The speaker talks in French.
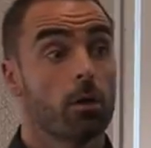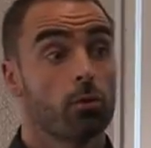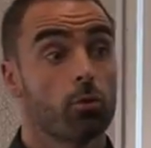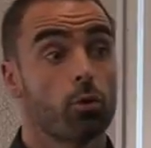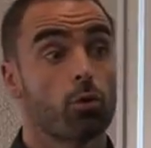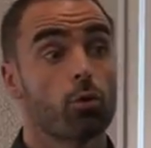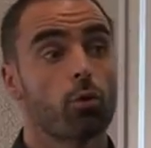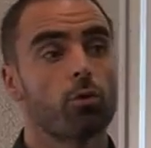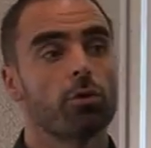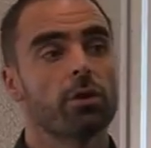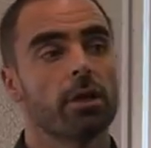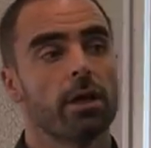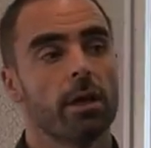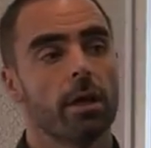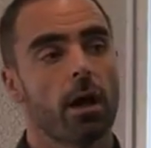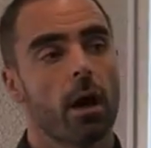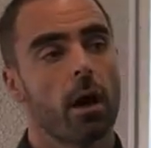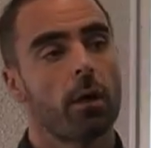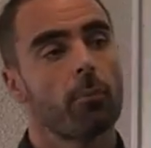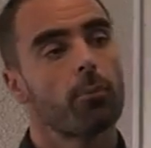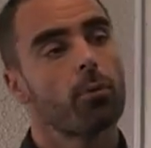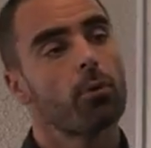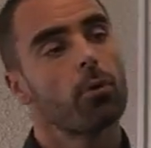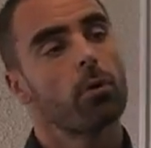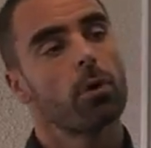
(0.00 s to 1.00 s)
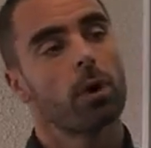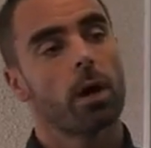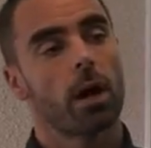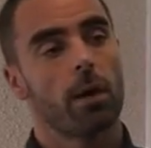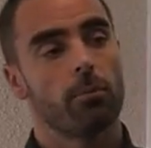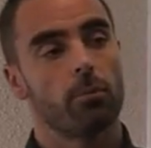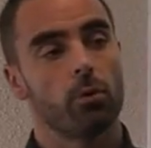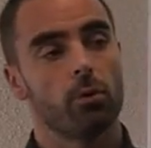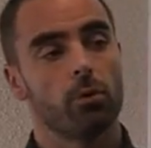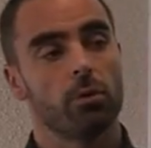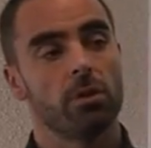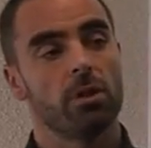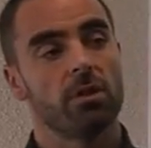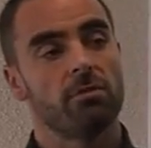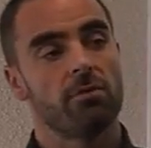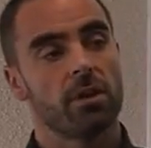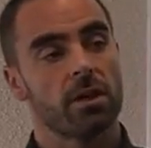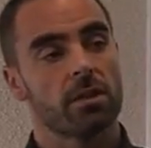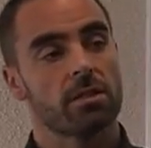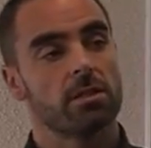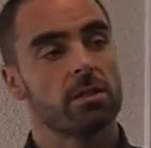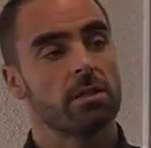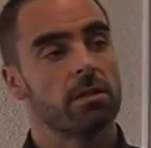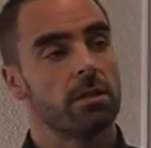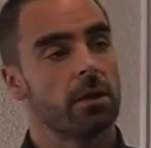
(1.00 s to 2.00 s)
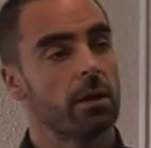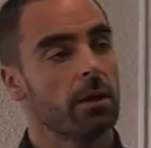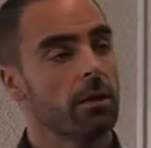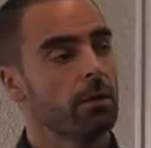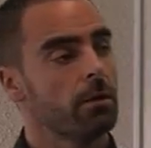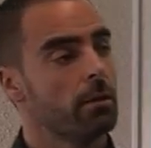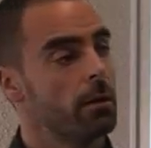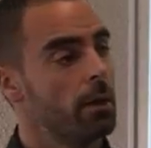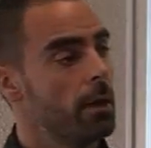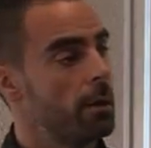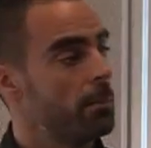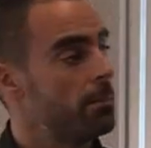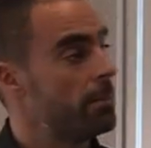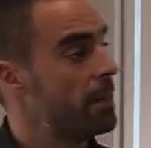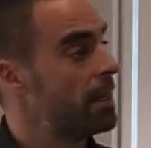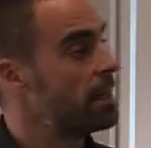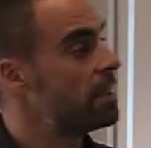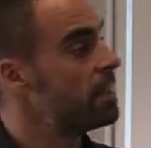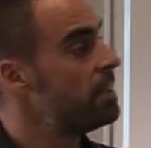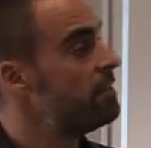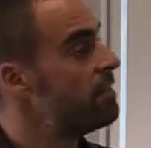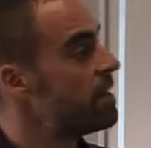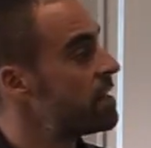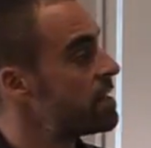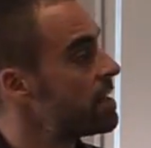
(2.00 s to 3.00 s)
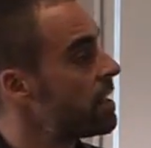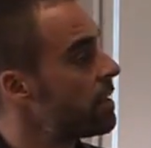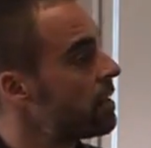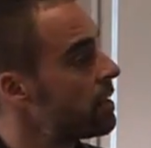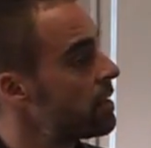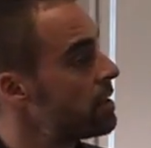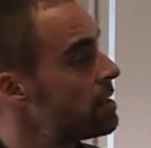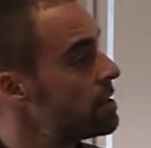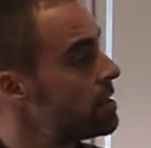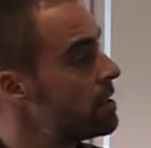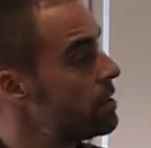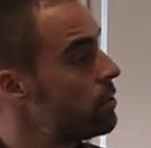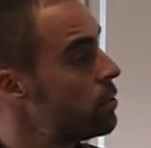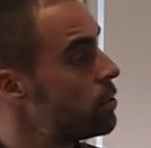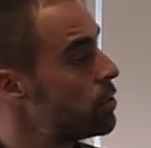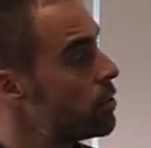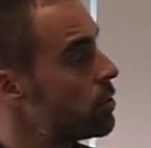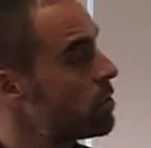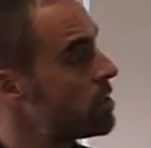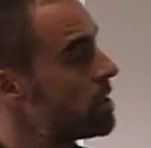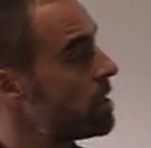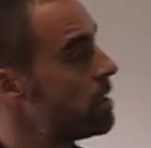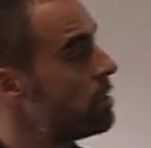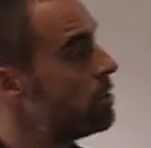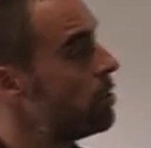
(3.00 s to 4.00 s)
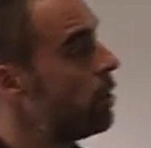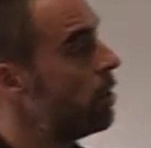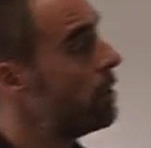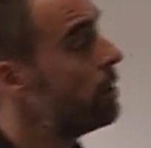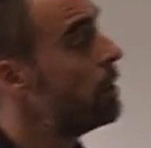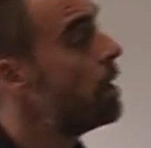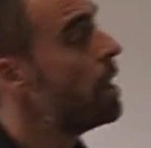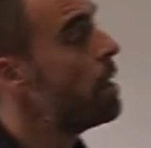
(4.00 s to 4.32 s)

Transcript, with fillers: Donc, on est un programme universitaire, mais qui va s'adresser aux enseignants,